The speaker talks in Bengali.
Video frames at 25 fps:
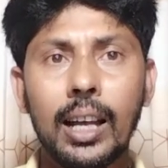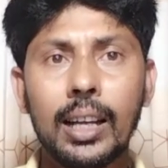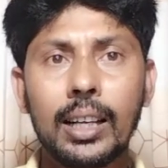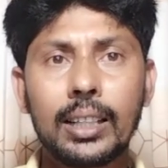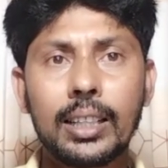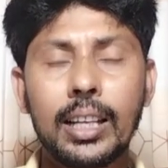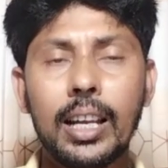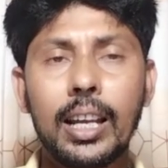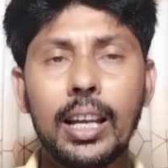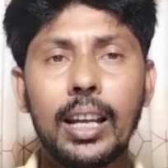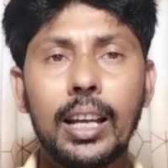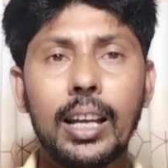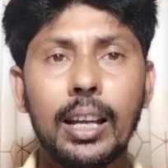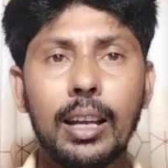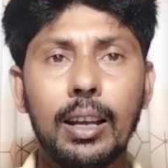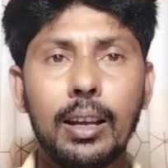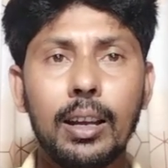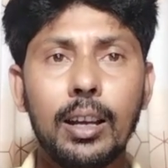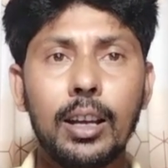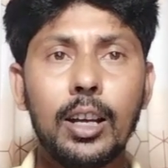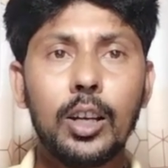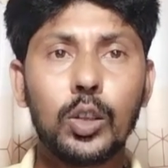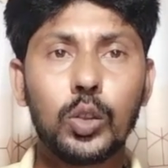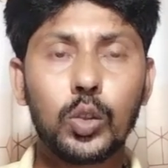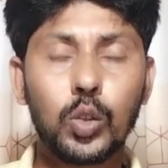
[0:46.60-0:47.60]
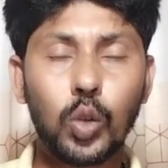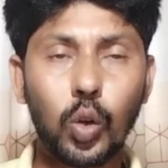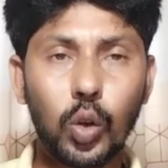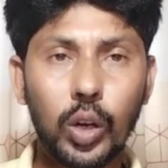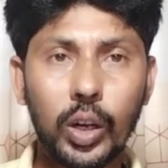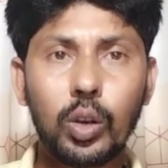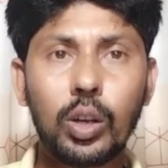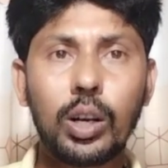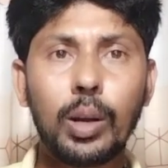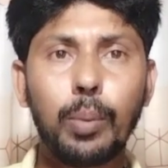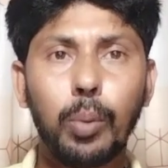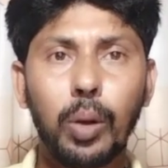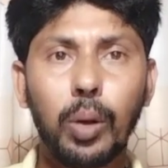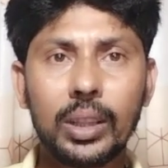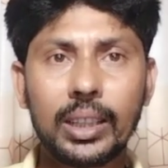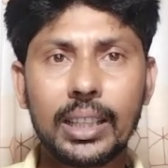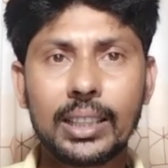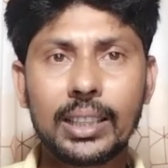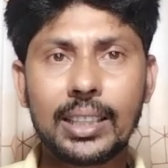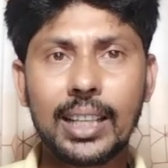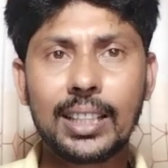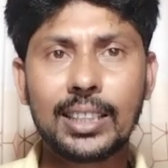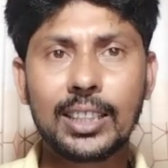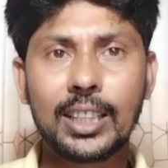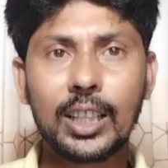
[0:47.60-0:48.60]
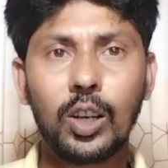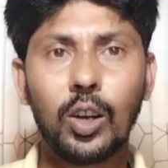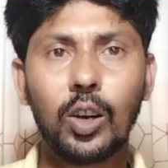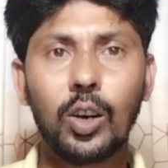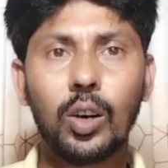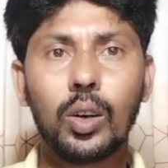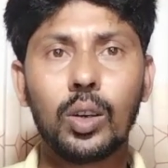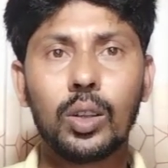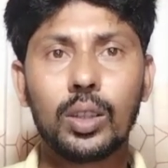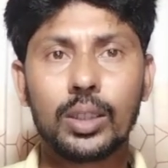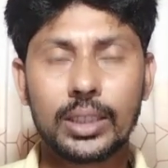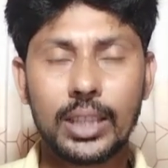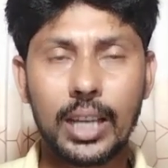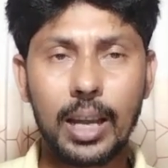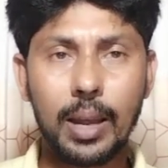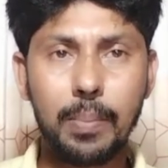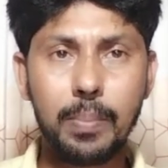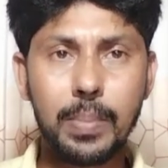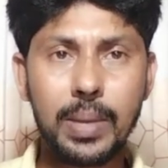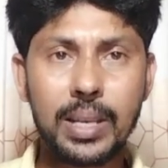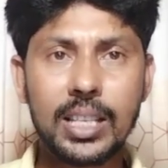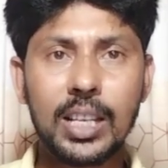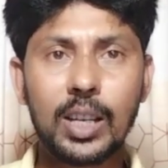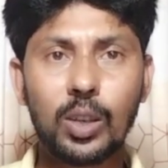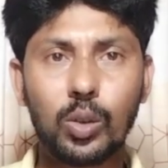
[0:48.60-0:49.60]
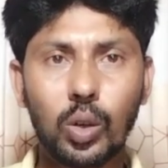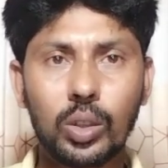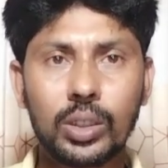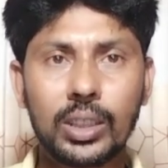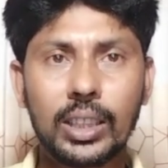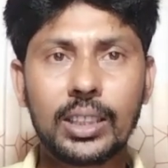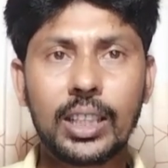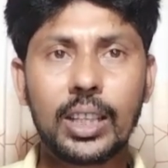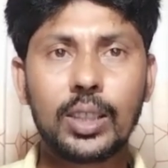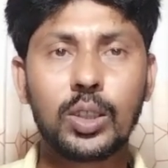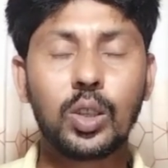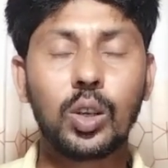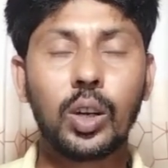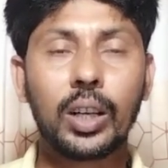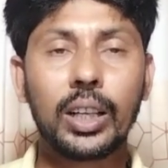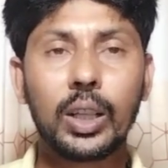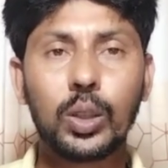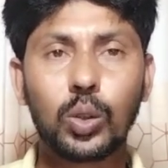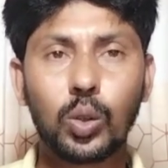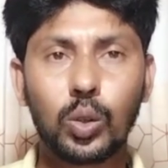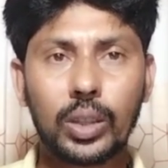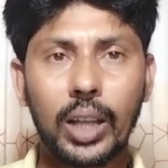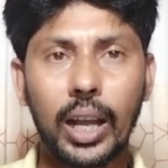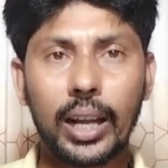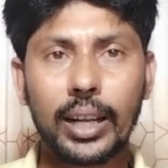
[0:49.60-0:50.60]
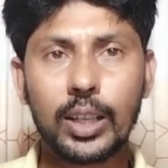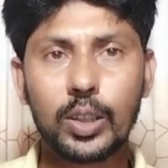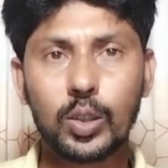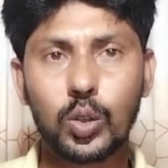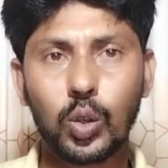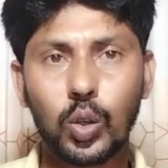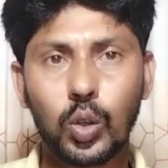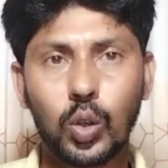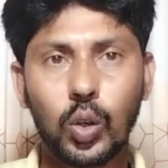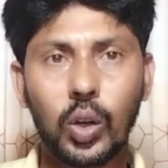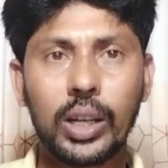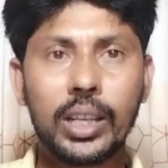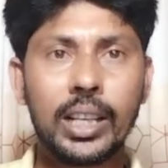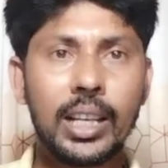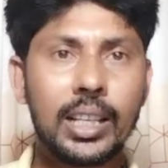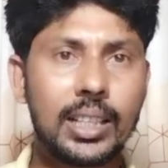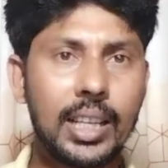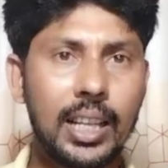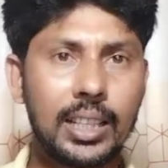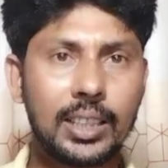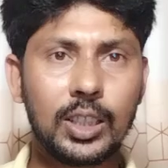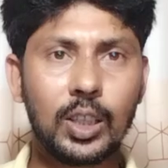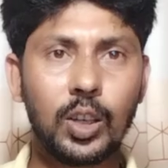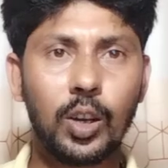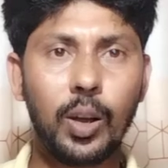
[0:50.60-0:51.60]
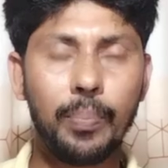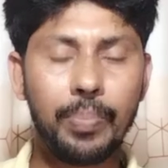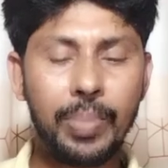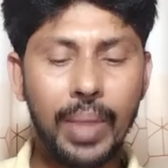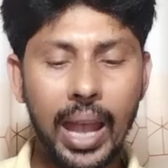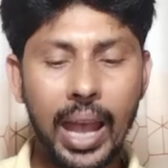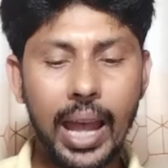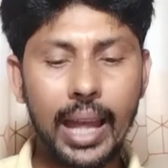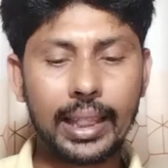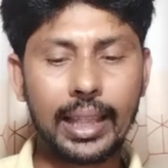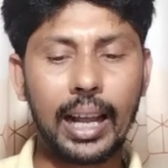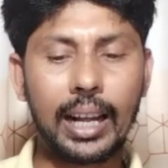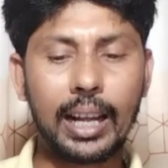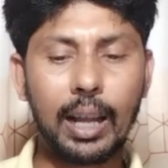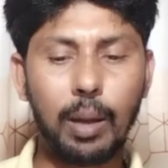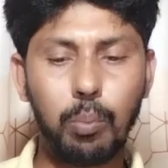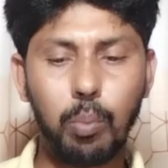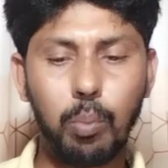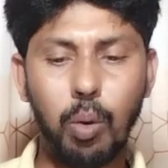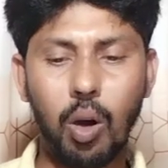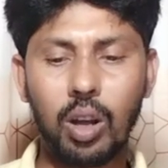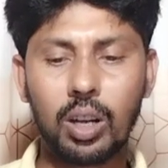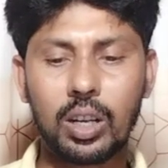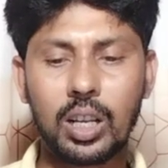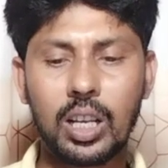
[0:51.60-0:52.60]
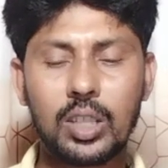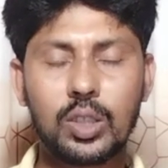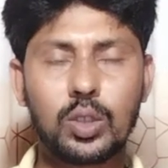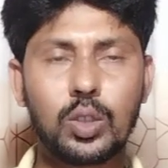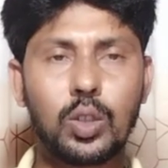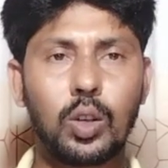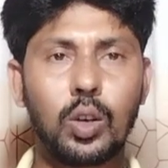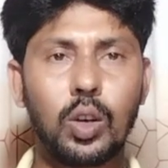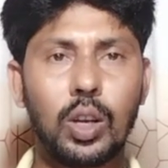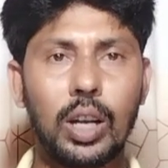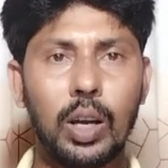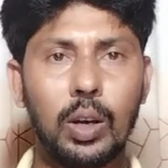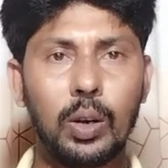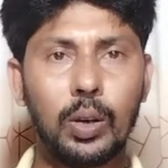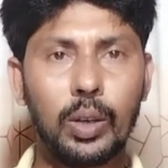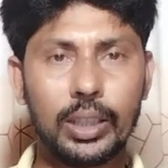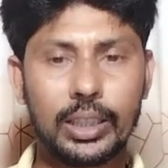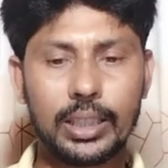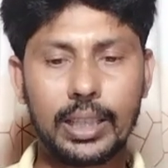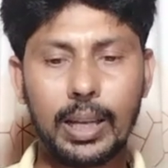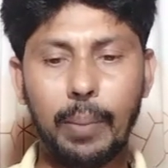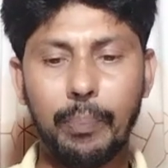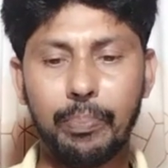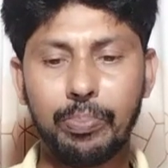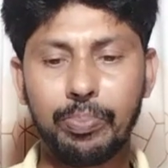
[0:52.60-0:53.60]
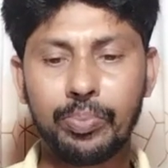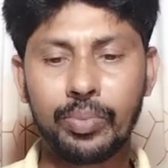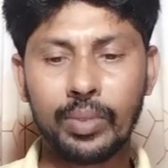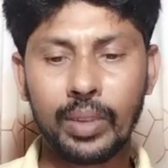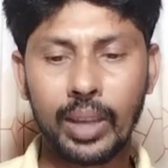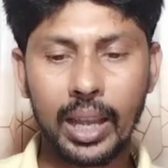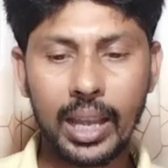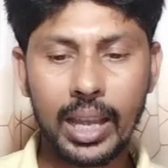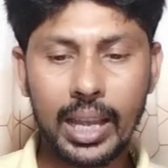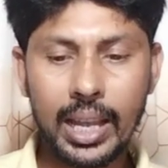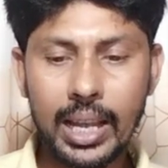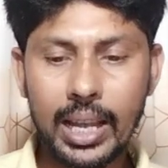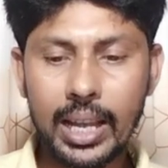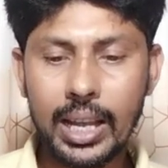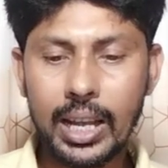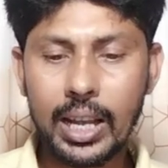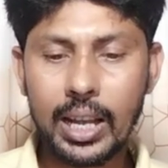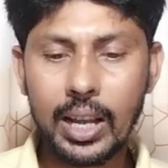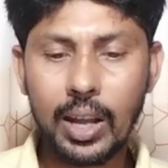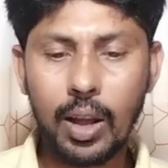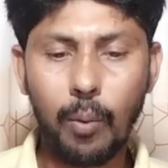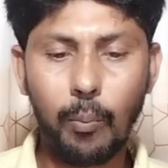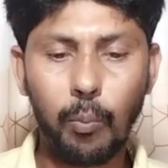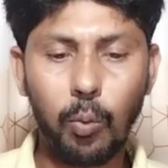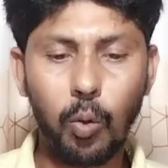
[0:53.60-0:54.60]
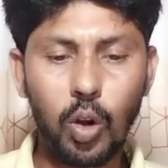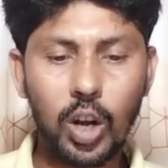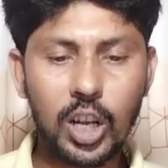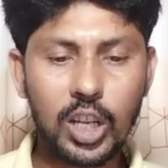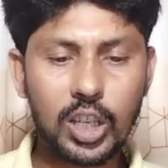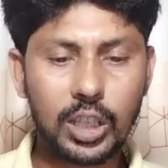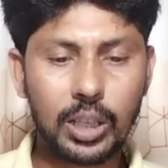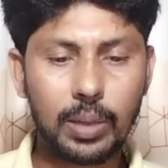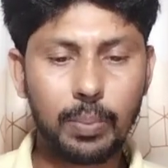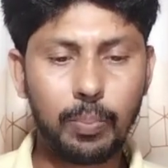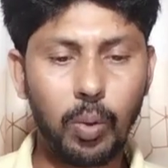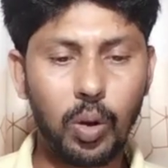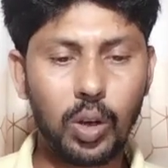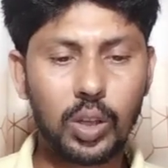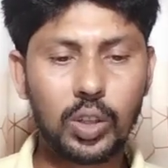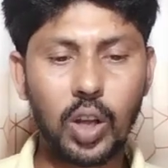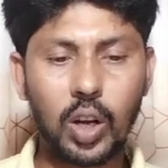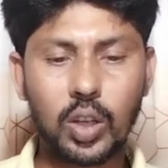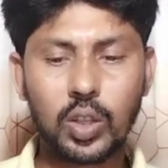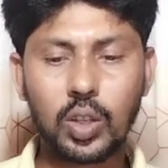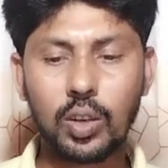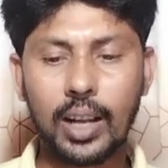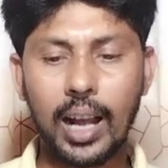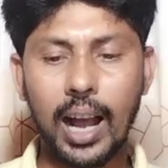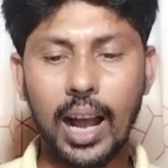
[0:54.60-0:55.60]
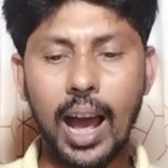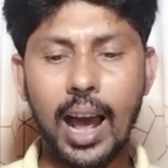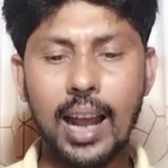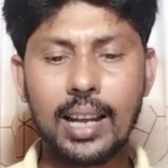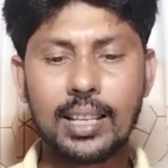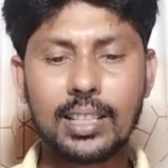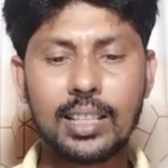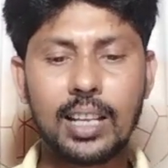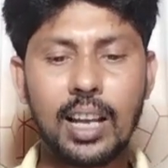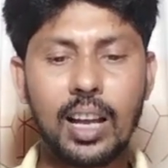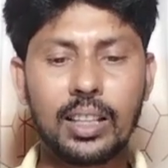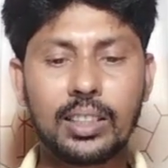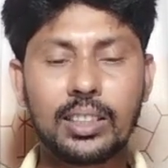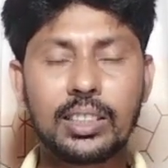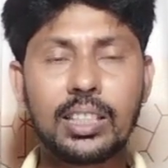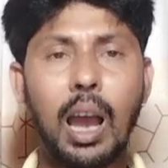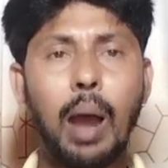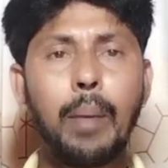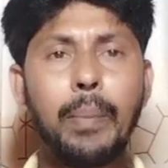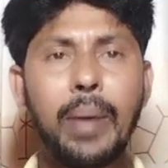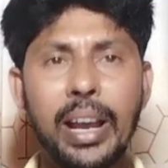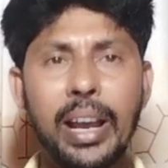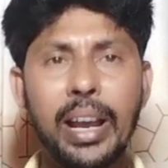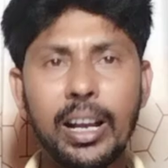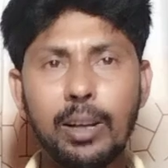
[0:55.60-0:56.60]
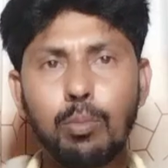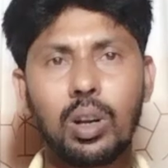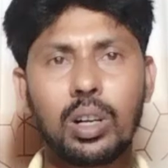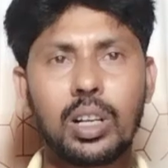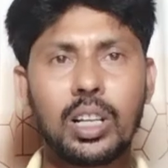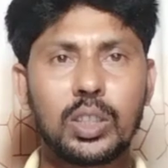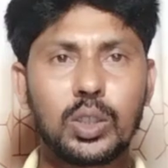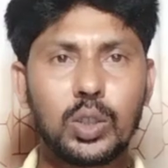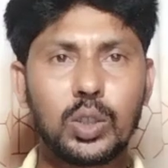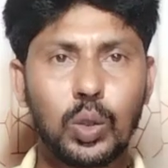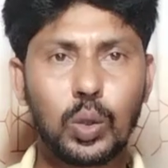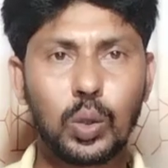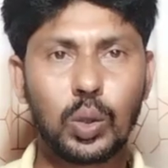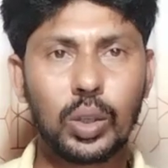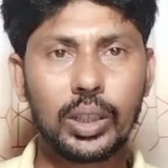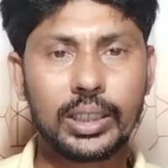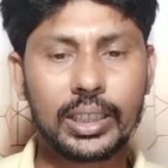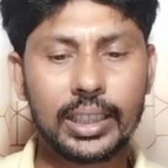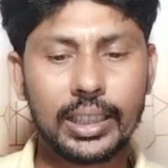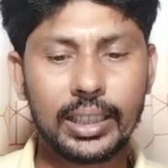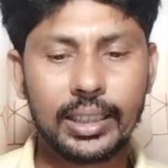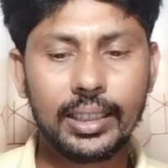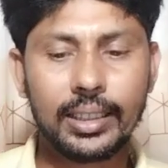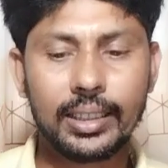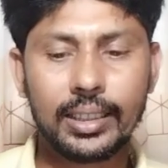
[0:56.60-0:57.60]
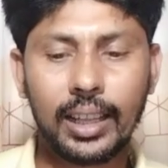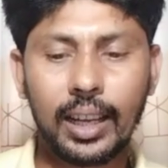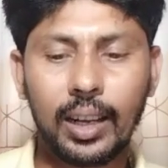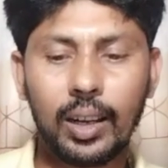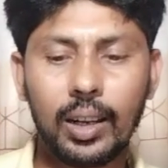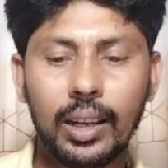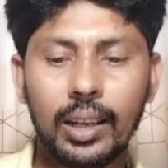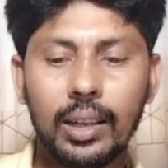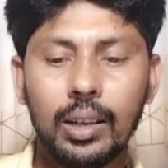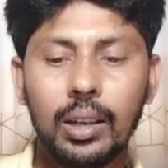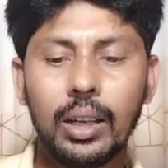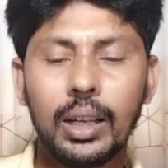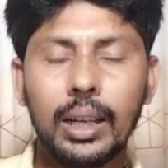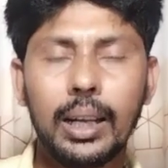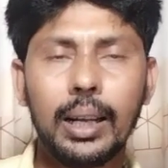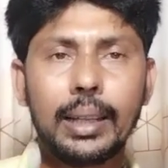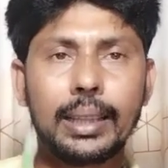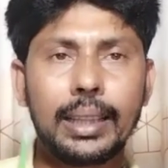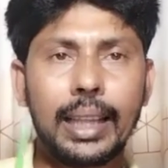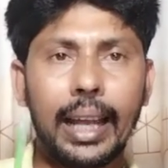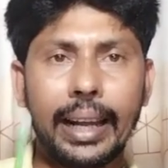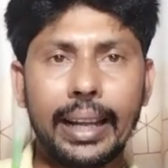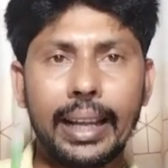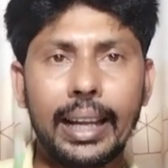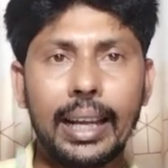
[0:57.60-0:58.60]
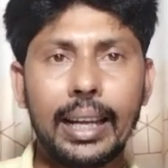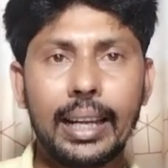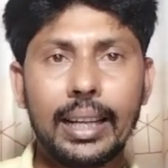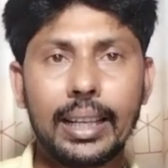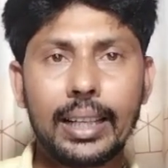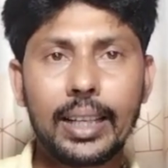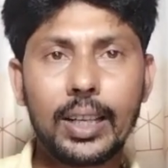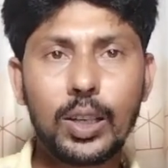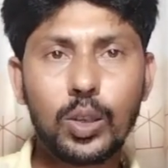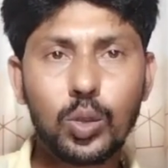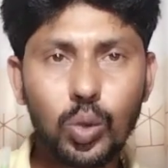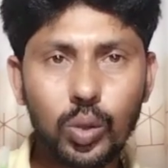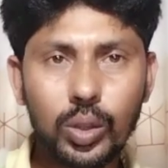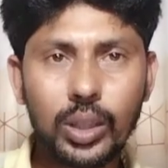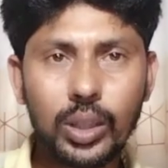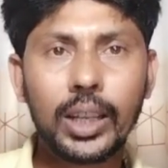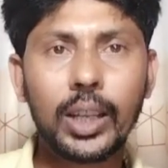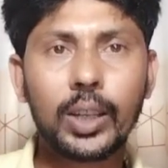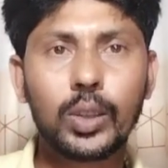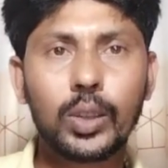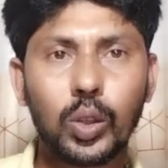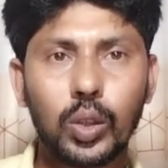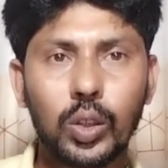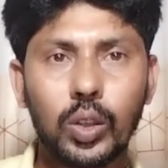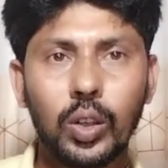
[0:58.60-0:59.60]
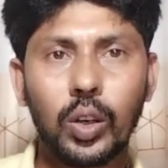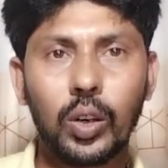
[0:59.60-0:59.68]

জোরে করে বলতে চাচ্ছিল সেই মিছিল করতে চাচ্ছিল কিন্তু তাকে জোর করে নিয়ে যাচ্ছিল তাকে বরখাস্ত করা হয়েছে পুলিশ পরিদর্শক আরশাদ সাময়িক বরখাস্ত করেছে তাকে তাকে কিছুদিনের জন্য হয়তোবা